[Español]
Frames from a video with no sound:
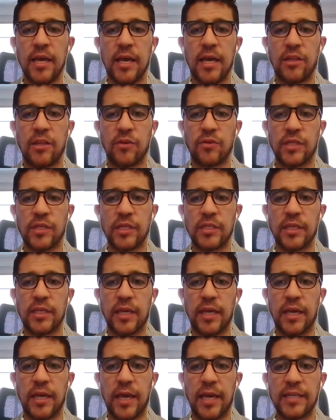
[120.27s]
Entonces,
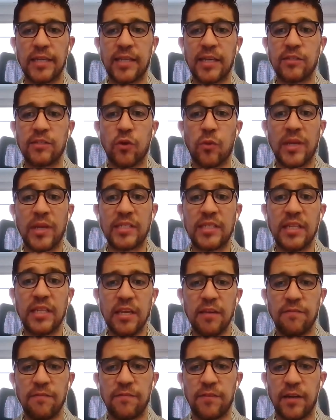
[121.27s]
estas normas
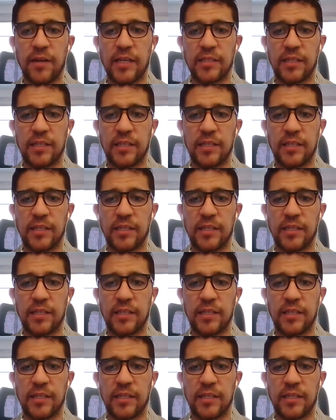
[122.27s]
NIF las